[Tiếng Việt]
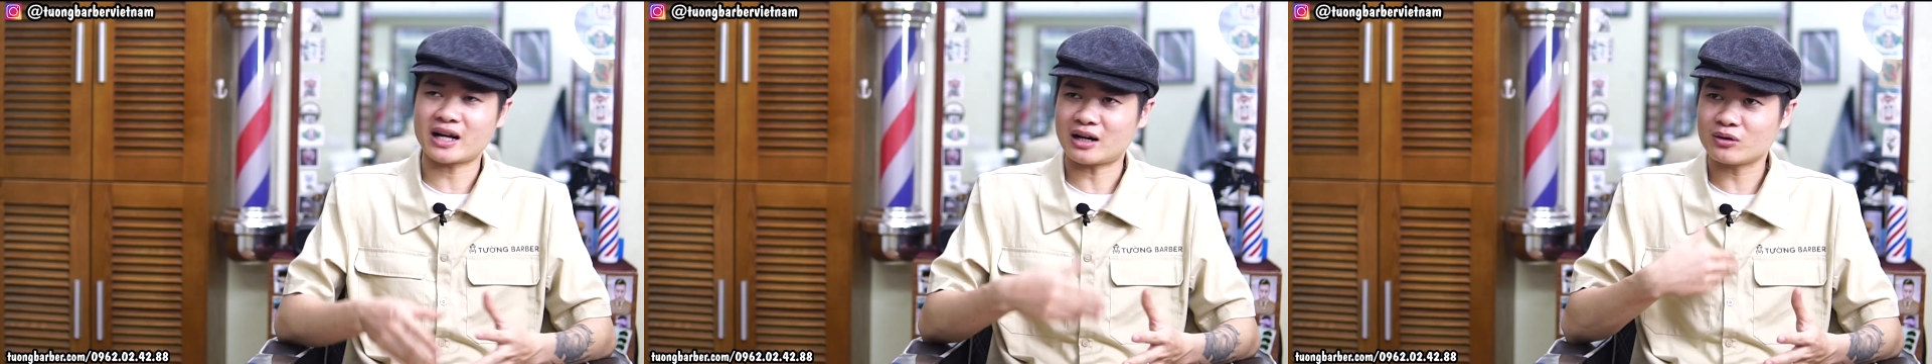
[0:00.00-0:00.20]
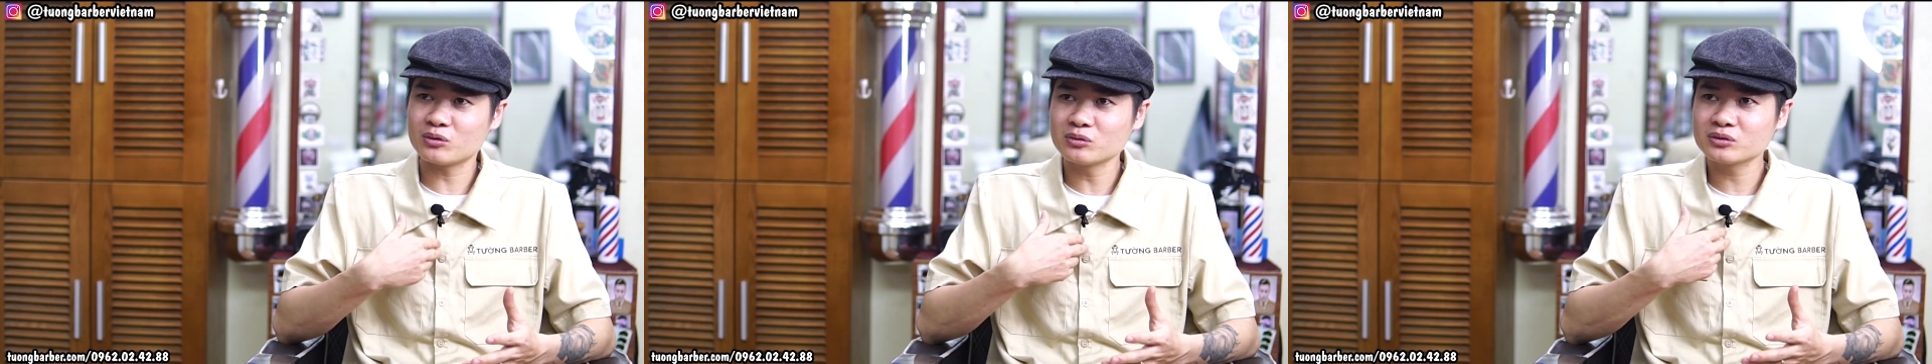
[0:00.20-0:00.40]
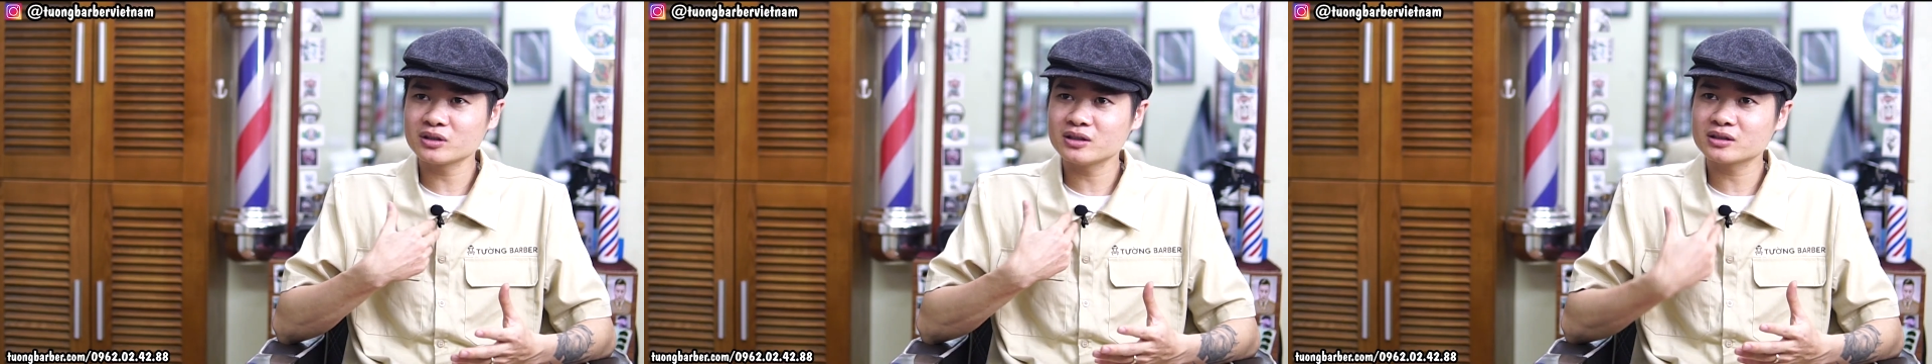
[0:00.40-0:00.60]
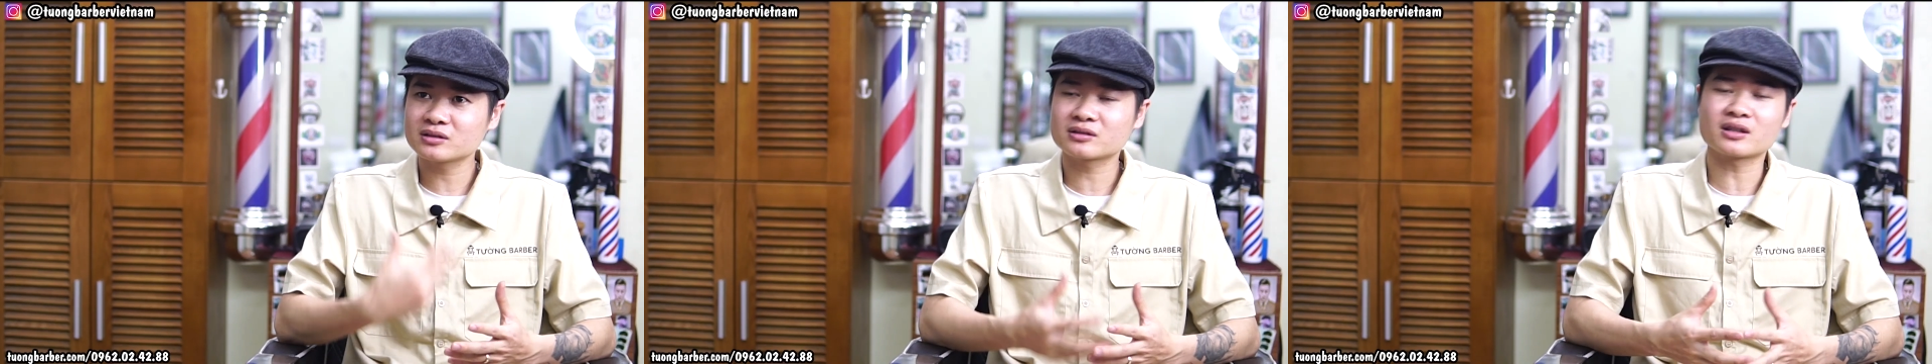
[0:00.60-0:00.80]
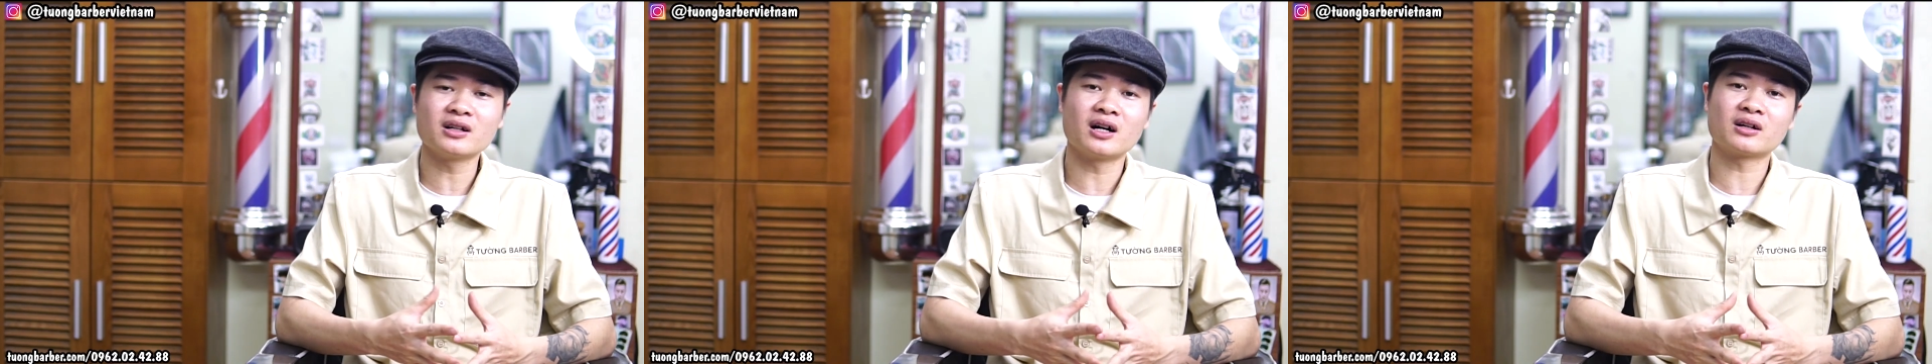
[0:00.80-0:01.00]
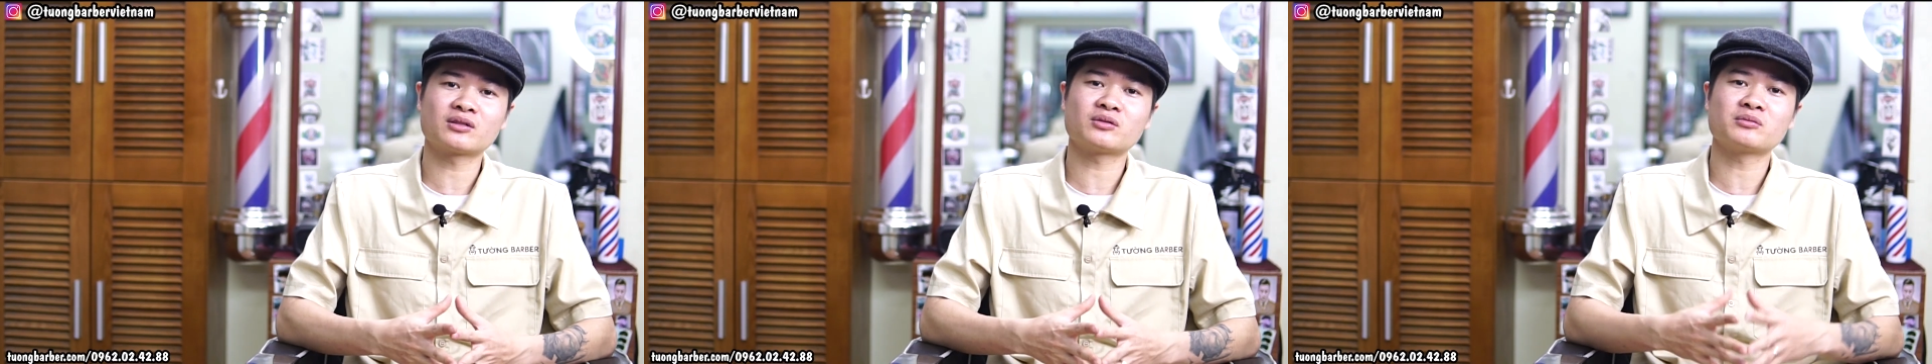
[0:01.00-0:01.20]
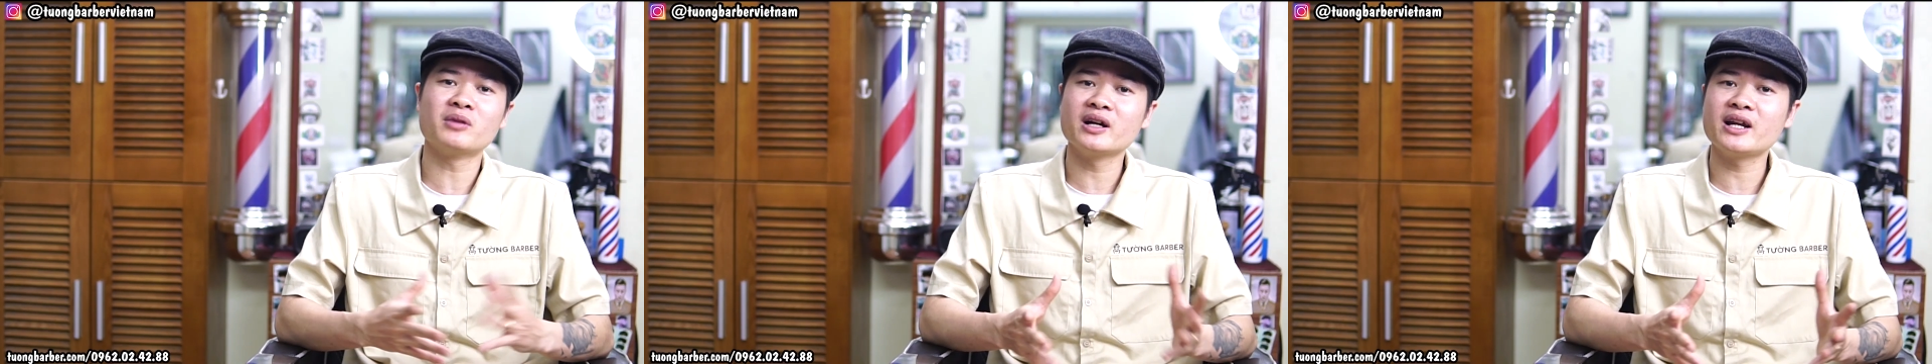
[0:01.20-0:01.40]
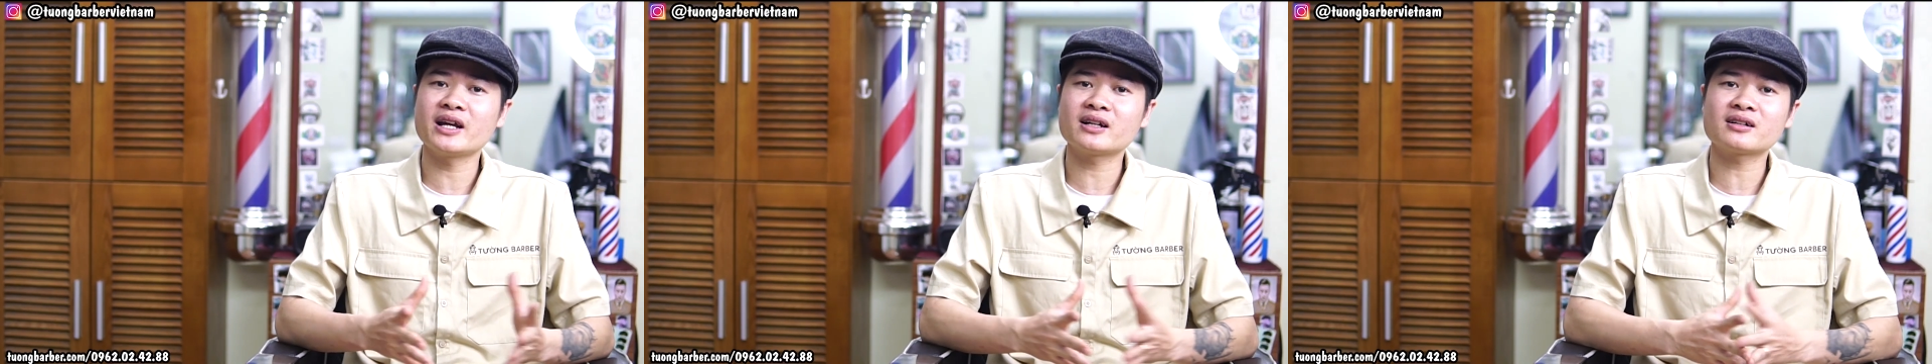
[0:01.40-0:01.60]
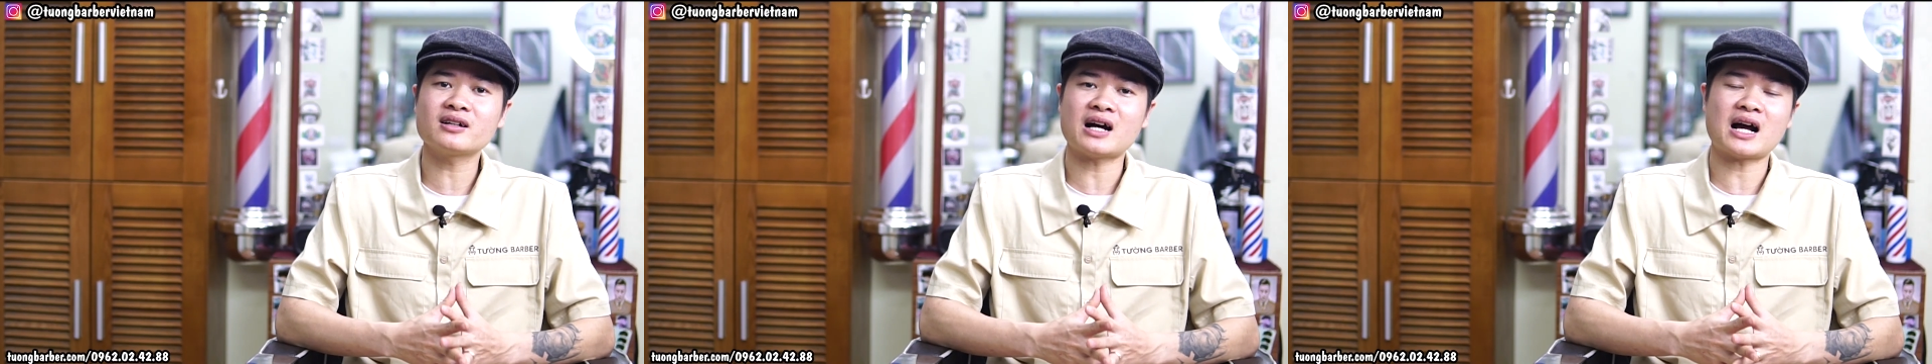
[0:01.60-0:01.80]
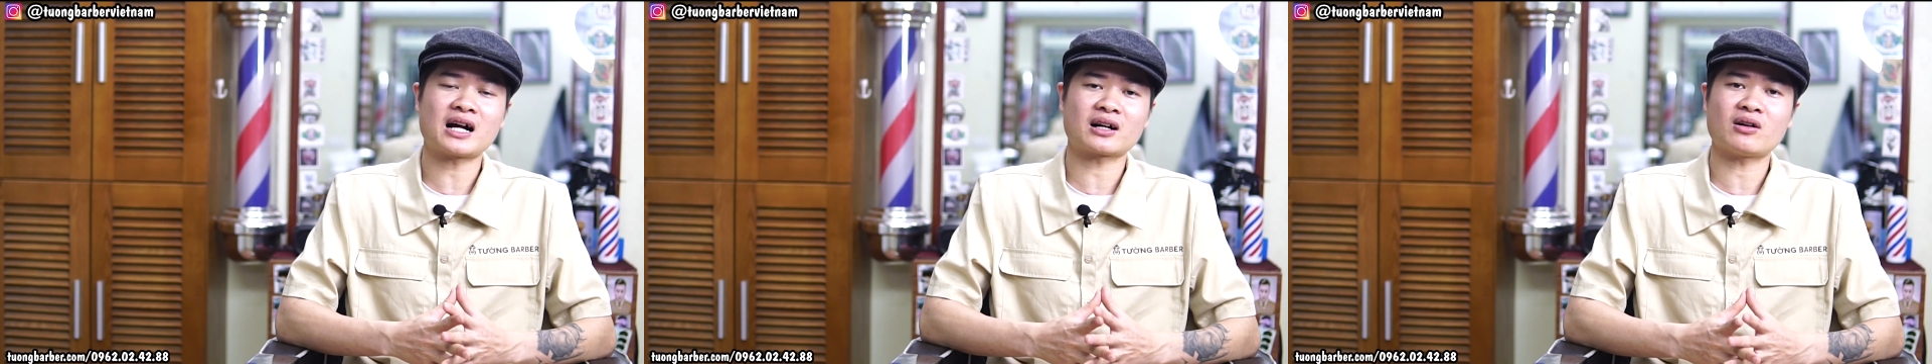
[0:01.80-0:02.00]
cả lúc như tường mới đến
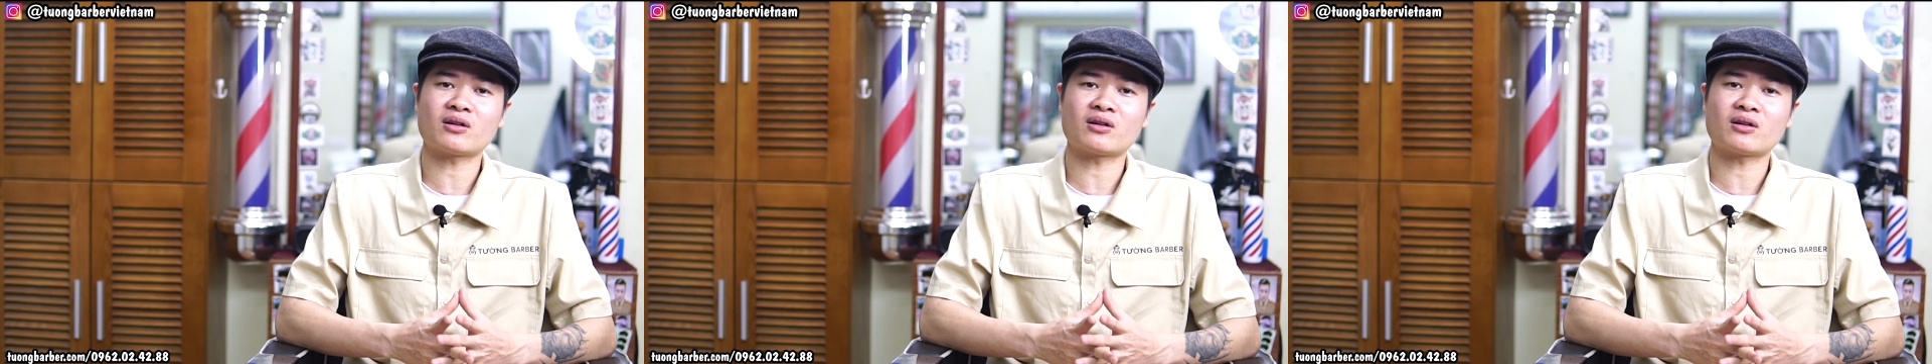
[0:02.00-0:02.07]
cửa hàng